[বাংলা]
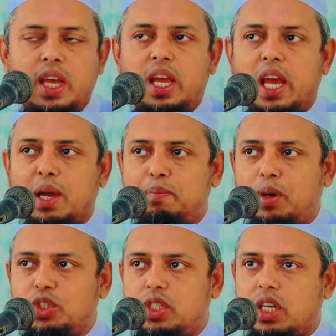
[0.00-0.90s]
এই এক
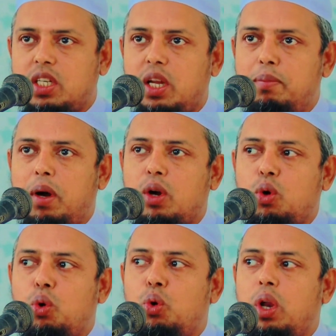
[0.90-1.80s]
পঞ্চাশটা
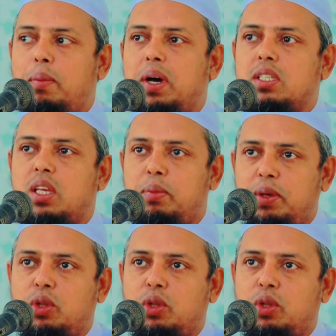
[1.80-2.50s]
মাকরু নামাজের